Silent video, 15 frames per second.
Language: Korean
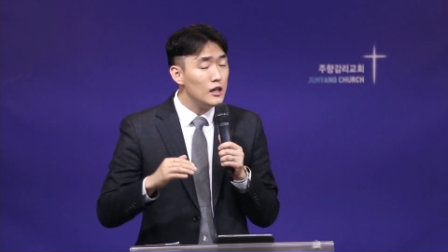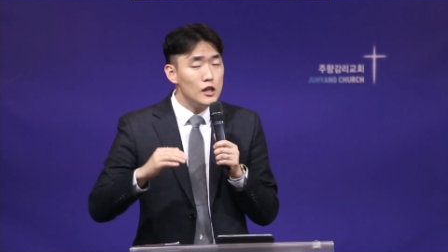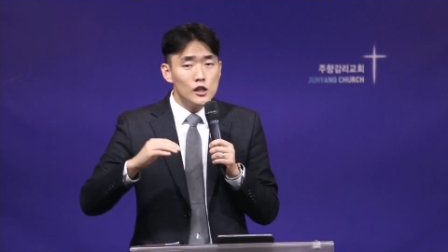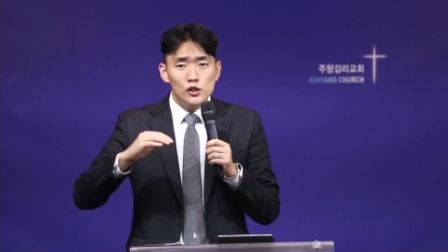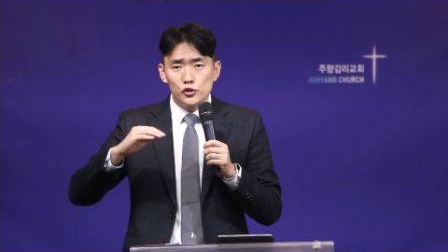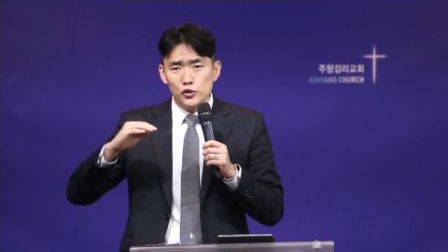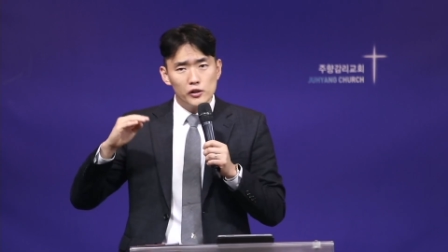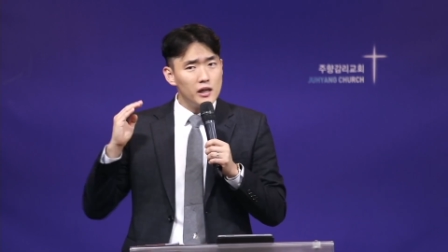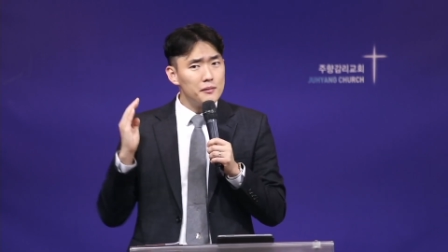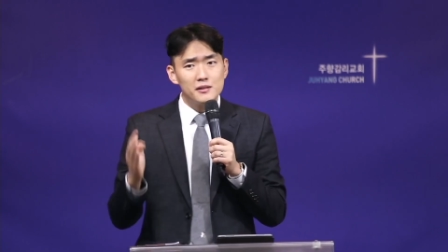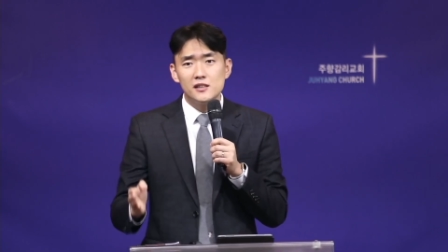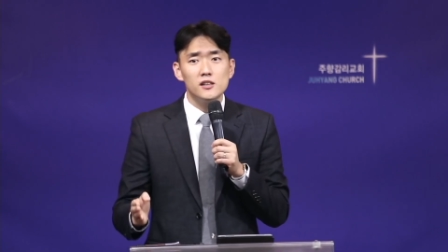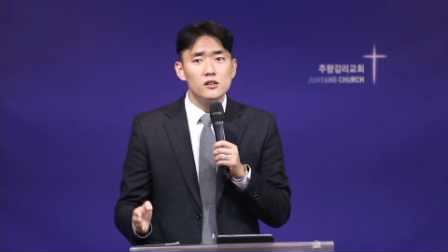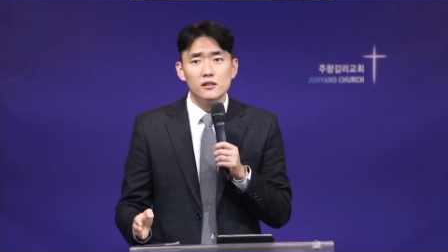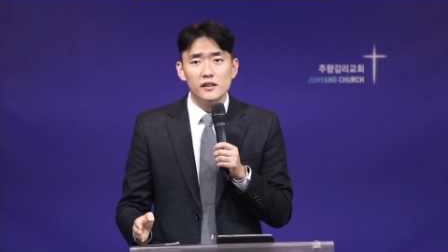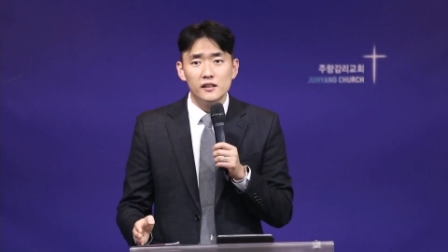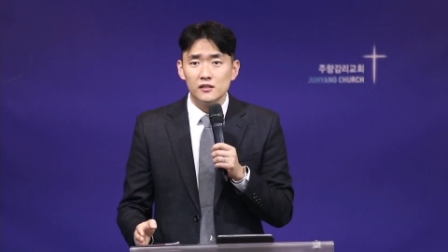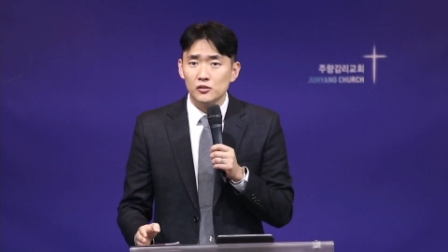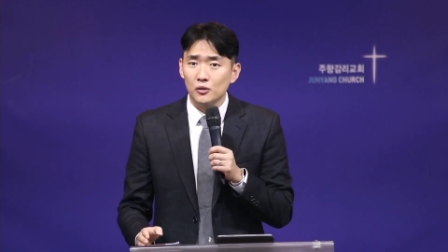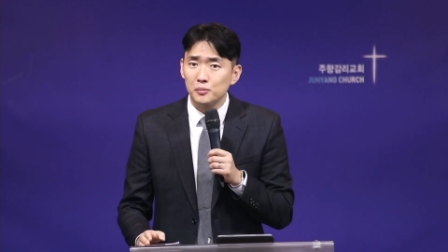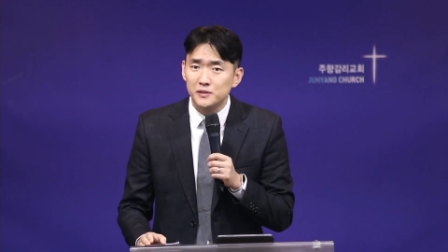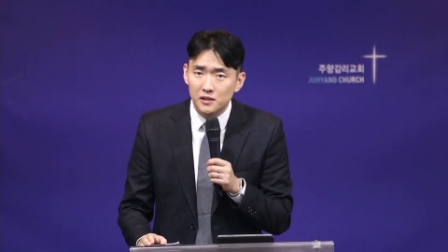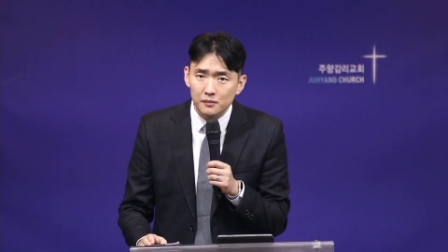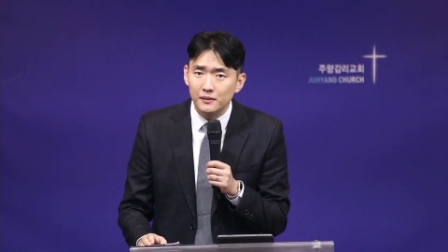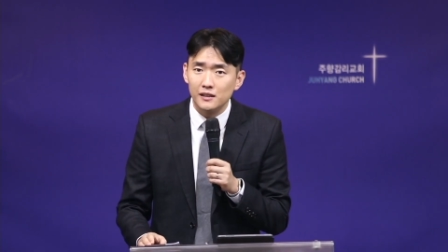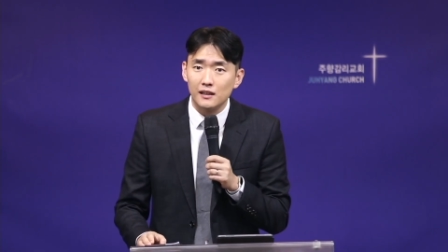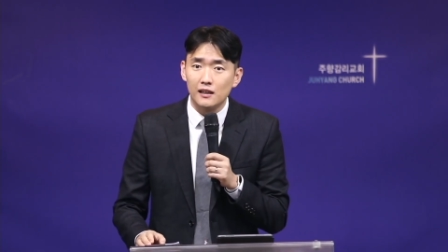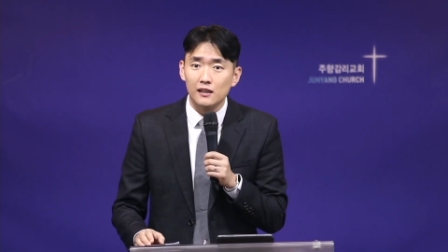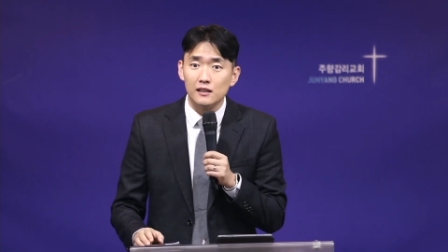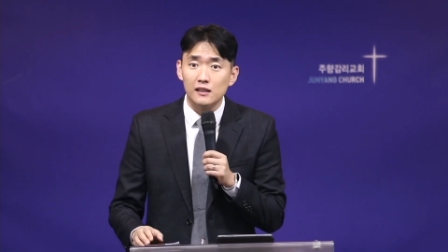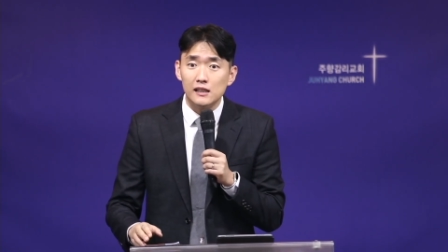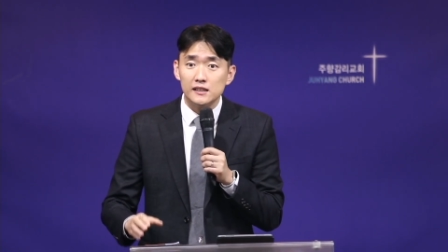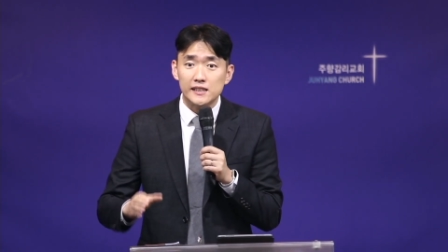주님 그럴 리는 없습니다.